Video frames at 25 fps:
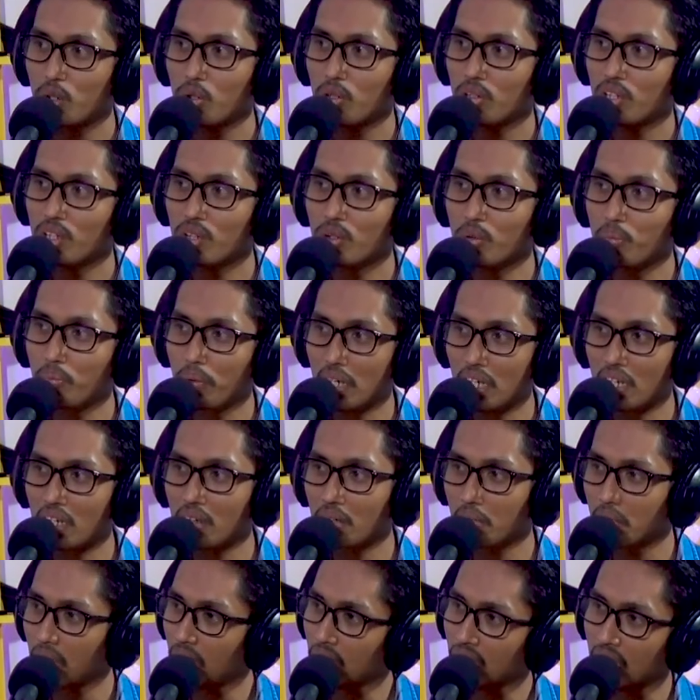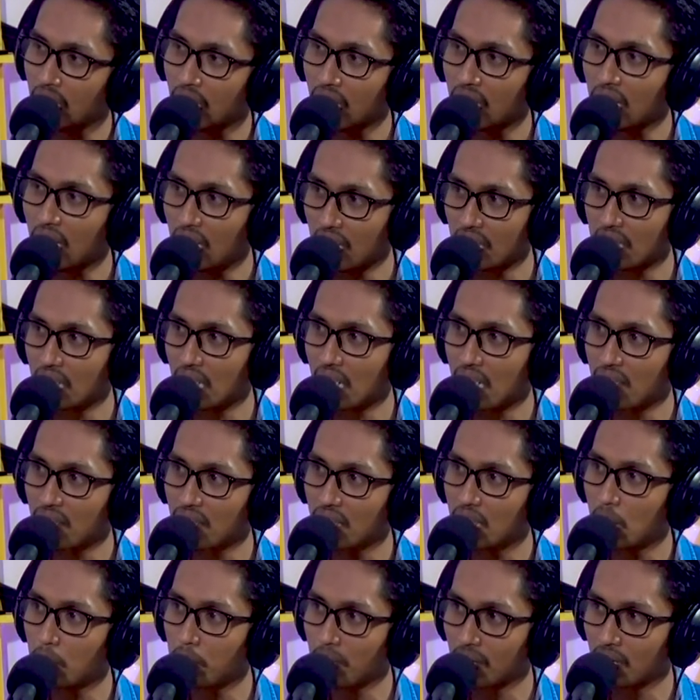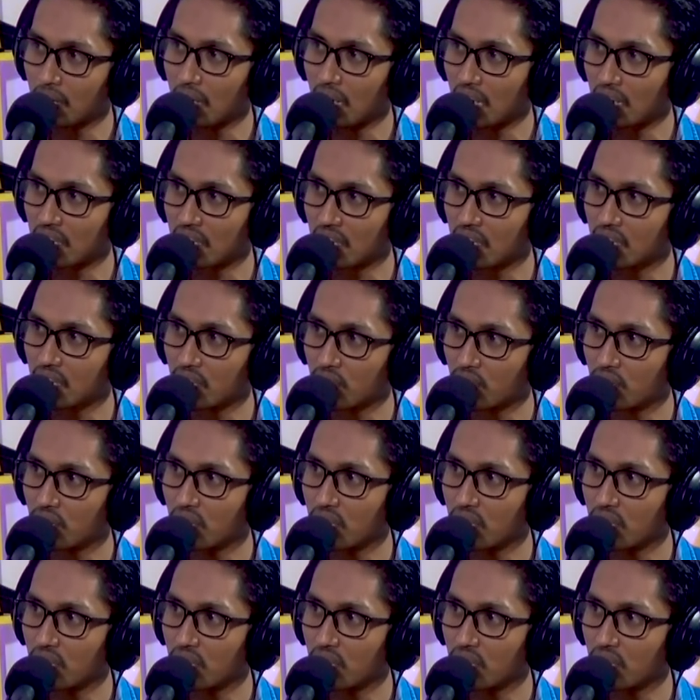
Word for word: itu itu paling enak kita rasa dapat karakternya